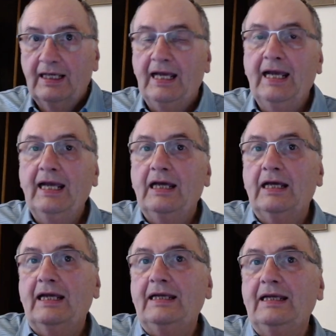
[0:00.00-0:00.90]

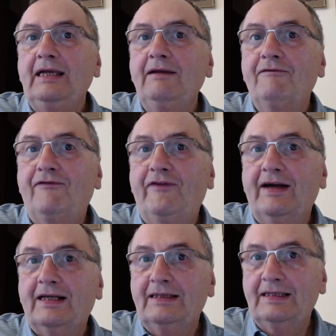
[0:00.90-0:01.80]
È
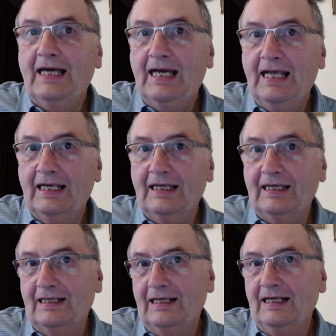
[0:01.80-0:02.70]

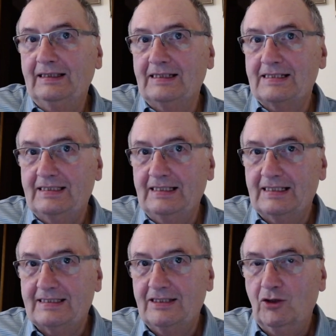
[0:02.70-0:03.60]
infernale la
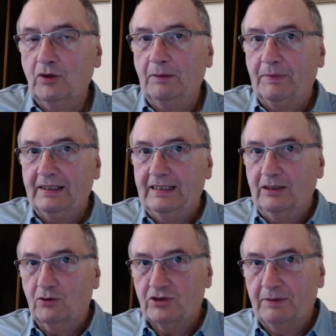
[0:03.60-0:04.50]
destinazione per chi
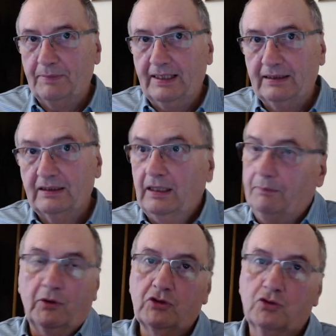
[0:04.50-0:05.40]
non si pente. E
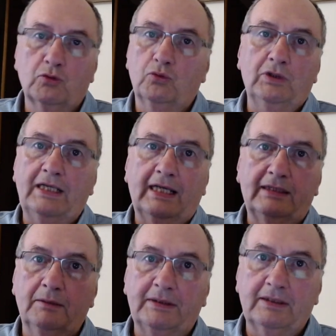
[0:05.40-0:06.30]
poi ci sono tutti gli
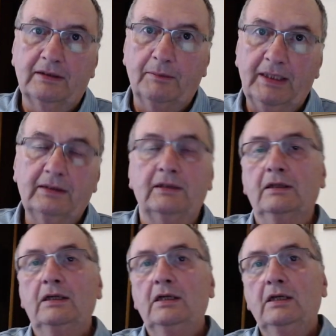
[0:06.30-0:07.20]
altri maltrattamenti
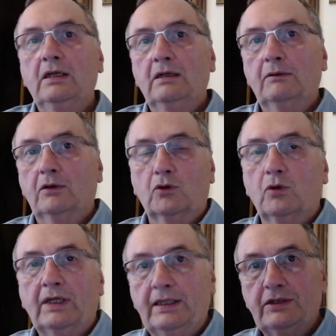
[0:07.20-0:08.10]
eh,
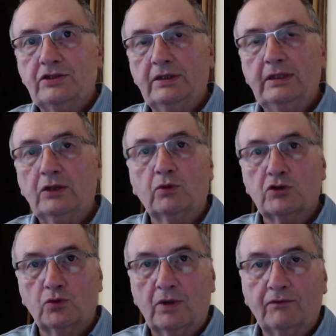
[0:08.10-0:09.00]
con le leggi inique
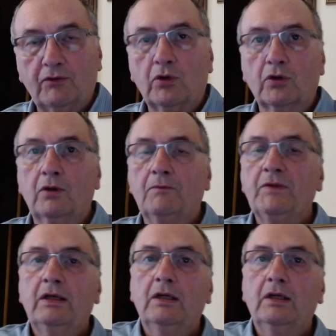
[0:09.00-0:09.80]
sul lavoro,